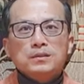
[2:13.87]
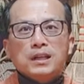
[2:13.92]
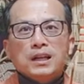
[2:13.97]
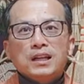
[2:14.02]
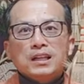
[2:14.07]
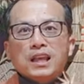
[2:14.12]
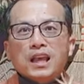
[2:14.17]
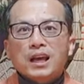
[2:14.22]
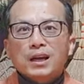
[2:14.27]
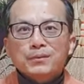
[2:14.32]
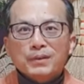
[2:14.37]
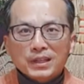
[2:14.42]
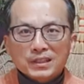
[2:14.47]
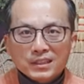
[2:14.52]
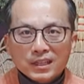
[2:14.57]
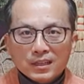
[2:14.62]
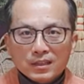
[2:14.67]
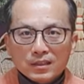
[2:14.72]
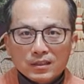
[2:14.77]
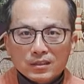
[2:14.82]
날개가
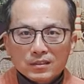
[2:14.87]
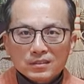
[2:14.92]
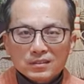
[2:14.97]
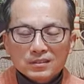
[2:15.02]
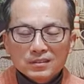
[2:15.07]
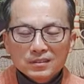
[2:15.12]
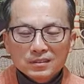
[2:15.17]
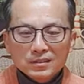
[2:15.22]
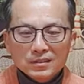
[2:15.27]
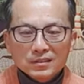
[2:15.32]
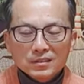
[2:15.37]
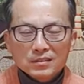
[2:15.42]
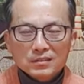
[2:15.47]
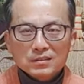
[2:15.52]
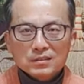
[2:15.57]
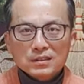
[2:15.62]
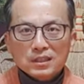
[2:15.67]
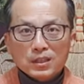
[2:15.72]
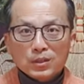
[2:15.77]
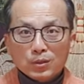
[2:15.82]
많다는 것은
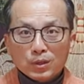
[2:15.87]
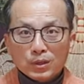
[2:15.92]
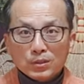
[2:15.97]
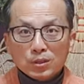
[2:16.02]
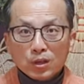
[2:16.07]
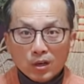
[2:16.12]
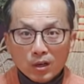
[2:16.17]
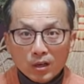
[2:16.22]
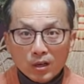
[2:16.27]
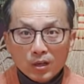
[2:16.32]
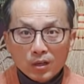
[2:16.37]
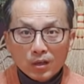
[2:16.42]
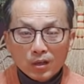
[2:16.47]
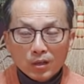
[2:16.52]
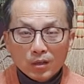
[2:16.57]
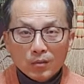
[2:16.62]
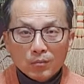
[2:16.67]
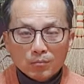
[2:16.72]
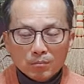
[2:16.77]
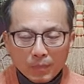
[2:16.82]
재료가 더
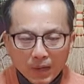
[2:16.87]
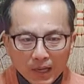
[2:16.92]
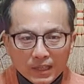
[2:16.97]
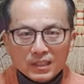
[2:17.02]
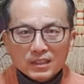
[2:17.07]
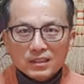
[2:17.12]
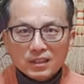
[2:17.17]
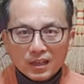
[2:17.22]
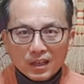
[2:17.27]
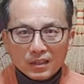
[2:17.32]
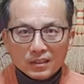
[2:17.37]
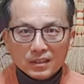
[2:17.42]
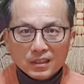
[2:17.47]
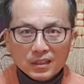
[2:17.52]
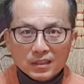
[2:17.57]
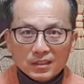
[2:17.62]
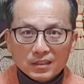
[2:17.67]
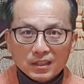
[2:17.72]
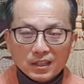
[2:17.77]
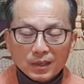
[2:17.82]
많이
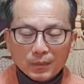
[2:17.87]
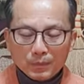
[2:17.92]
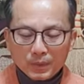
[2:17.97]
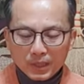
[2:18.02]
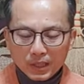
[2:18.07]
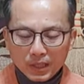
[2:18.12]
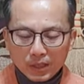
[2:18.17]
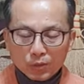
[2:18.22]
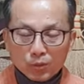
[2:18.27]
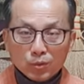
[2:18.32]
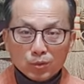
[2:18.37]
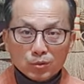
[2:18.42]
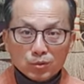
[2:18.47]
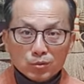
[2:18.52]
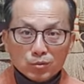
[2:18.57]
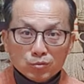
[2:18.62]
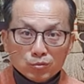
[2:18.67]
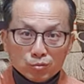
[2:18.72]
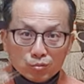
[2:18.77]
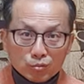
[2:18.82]
들어갔다는 얘기. 입니다
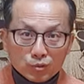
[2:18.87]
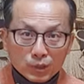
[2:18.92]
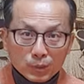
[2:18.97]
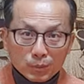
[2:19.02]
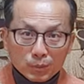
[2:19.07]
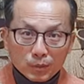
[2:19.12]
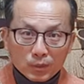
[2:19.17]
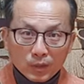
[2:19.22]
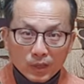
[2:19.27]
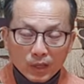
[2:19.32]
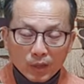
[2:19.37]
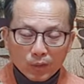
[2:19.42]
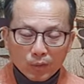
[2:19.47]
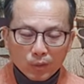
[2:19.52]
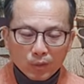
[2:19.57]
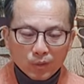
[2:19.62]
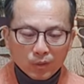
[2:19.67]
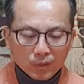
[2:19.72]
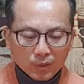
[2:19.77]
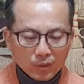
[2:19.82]
이것은 두 입으로
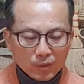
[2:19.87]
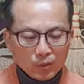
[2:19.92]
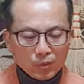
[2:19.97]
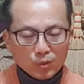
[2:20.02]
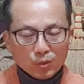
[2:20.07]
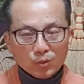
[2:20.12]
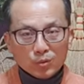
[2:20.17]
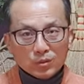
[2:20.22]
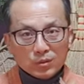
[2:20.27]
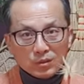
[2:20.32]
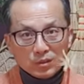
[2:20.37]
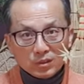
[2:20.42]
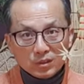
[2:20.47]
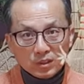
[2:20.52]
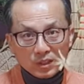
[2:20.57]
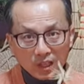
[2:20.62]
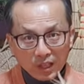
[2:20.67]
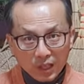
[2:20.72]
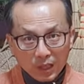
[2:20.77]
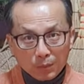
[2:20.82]
했고, 이거는
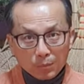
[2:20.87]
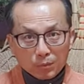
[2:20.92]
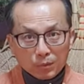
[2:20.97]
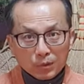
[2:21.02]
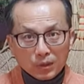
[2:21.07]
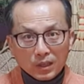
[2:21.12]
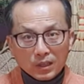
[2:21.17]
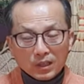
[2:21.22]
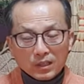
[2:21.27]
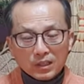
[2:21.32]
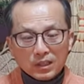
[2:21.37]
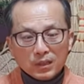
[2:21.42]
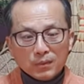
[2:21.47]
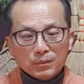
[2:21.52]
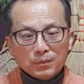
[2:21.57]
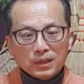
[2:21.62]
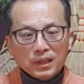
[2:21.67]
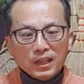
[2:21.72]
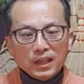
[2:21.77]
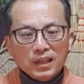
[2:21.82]
네 입으로 했기
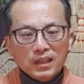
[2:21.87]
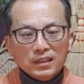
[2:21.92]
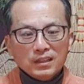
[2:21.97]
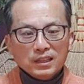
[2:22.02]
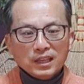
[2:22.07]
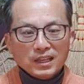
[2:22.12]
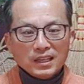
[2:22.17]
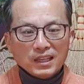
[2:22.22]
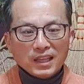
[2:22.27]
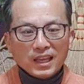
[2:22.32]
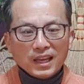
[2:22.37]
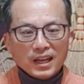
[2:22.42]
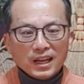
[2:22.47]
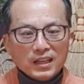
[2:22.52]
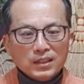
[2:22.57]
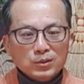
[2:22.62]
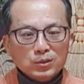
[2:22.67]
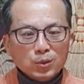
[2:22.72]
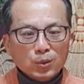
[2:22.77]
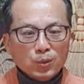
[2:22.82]
때문에
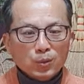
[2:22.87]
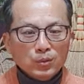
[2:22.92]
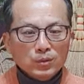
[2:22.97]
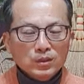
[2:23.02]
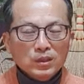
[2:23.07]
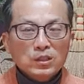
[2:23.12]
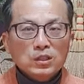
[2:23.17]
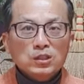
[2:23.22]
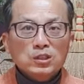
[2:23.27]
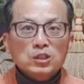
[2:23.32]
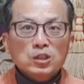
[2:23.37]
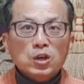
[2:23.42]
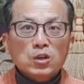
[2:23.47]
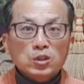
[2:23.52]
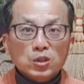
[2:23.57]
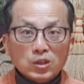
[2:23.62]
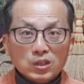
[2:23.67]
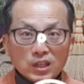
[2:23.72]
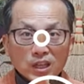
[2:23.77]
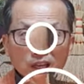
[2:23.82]
날개가 총 8개가
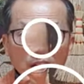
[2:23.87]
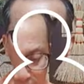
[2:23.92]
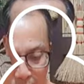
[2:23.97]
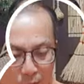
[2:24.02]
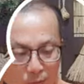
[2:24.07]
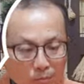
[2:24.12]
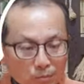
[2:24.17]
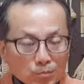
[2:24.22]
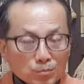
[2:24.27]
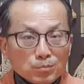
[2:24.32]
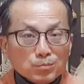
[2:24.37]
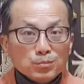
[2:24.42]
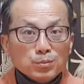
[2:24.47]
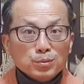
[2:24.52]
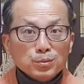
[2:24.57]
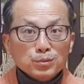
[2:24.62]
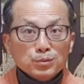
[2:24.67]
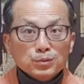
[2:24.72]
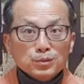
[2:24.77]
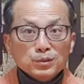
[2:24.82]
나옵니다.
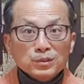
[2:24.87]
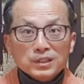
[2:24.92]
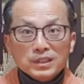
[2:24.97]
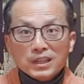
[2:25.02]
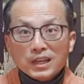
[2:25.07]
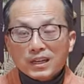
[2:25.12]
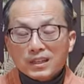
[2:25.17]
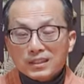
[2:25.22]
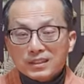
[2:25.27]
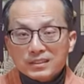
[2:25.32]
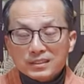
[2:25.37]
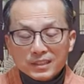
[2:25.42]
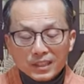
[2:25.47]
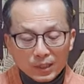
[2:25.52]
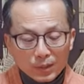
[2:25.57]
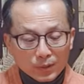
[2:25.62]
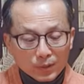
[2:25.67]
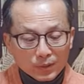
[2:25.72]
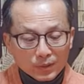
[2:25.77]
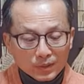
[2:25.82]
부들이라는
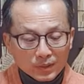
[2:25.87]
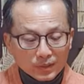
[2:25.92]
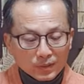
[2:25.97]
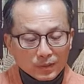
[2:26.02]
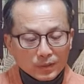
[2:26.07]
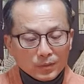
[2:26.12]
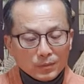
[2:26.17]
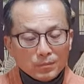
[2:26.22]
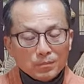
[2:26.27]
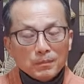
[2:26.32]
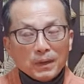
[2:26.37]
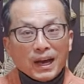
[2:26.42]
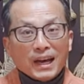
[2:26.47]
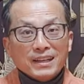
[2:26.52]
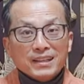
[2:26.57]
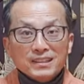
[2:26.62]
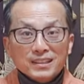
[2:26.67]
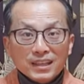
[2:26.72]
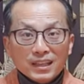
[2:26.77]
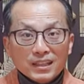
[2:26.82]
재료는
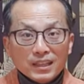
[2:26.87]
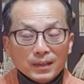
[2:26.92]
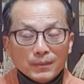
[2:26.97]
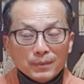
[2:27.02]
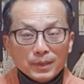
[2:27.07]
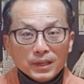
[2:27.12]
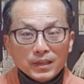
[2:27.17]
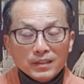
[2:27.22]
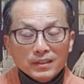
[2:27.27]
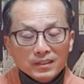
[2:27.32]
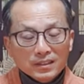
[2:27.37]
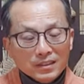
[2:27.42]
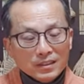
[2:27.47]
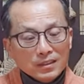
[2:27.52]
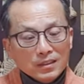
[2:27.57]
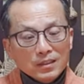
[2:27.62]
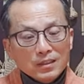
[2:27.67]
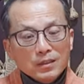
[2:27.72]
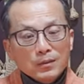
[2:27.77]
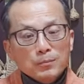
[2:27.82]
마르게 되면
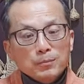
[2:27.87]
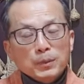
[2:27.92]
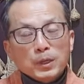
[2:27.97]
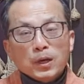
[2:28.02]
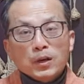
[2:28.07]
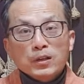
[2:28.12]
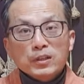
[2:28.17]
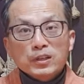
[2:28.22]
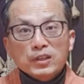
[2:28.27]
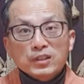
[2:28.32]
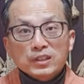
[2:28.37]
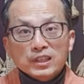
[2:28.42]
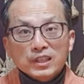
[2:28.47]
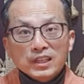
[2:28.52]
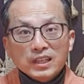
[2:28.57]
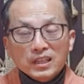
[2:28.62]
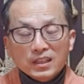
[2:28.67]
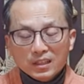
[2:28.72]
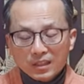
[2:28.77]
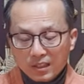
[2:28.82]

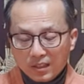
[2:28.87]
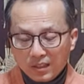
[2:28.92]
변형이